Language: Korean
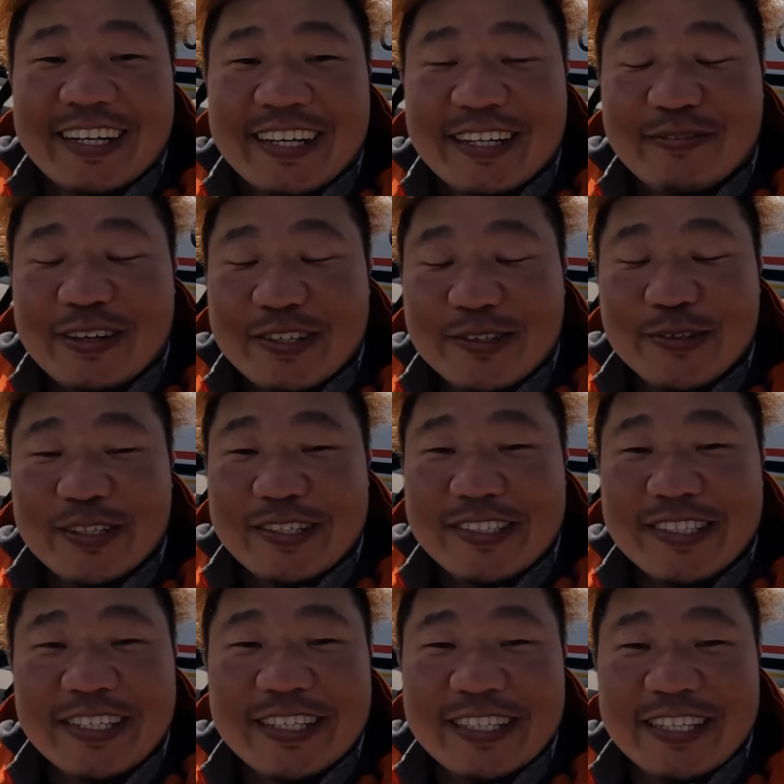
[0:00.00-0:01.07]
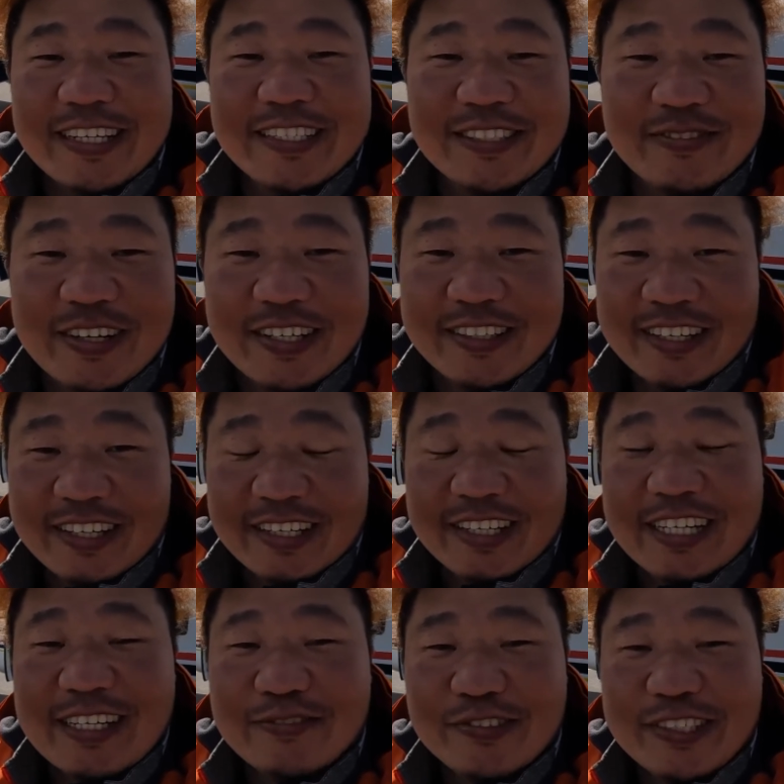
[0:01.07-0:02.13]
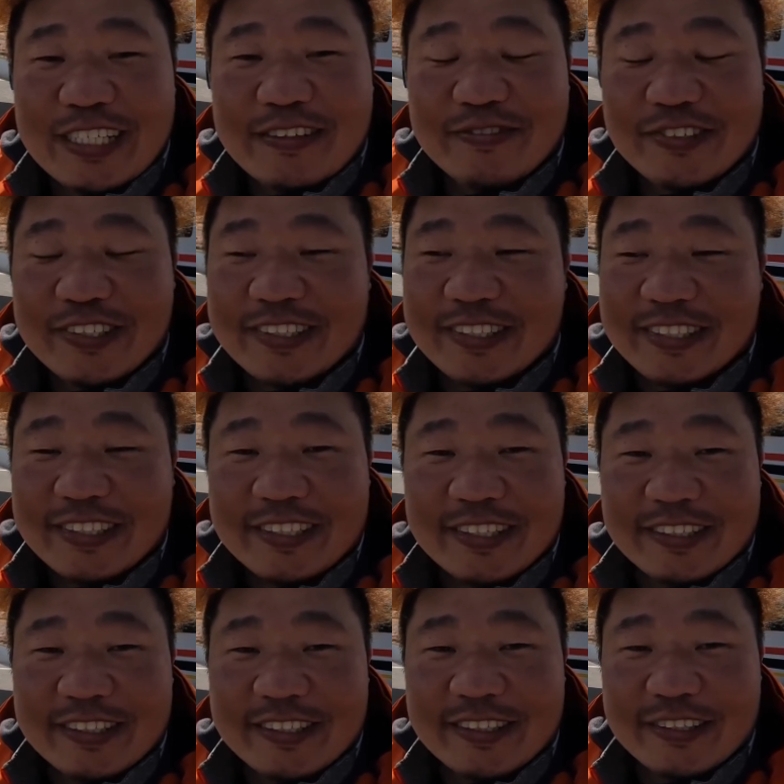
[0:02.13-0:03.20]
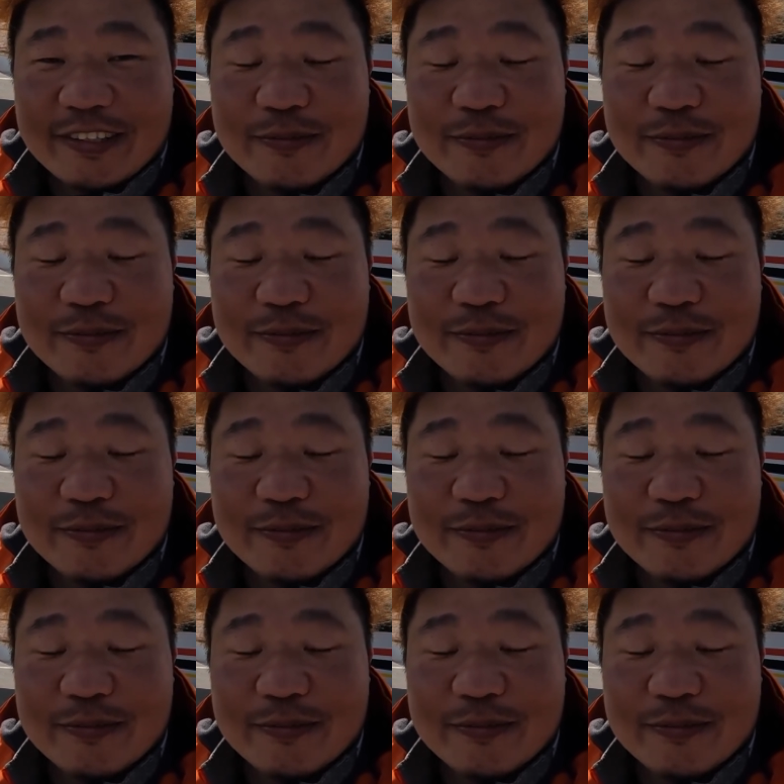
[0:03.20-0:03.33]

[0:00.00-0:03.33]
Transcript: 어, 막 속이 쓰리기는 했지만 1분 1분 어,